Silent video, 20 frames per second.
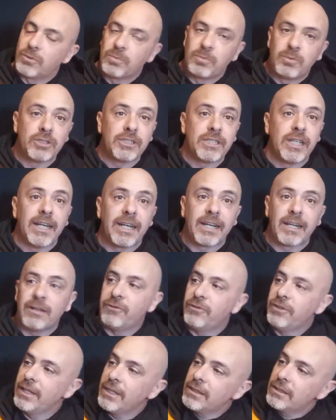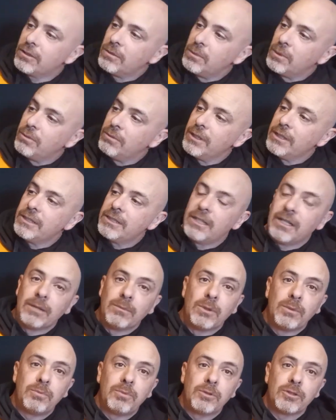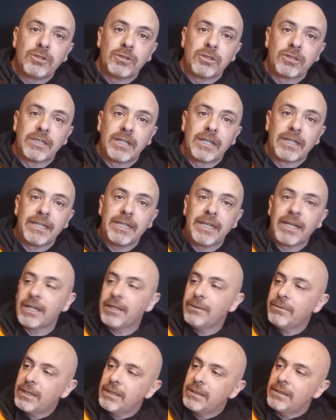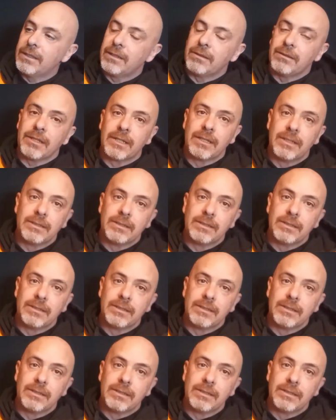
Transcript: puesta la rafia, como veis la hemos puesto hasta aquí arriba, a ver,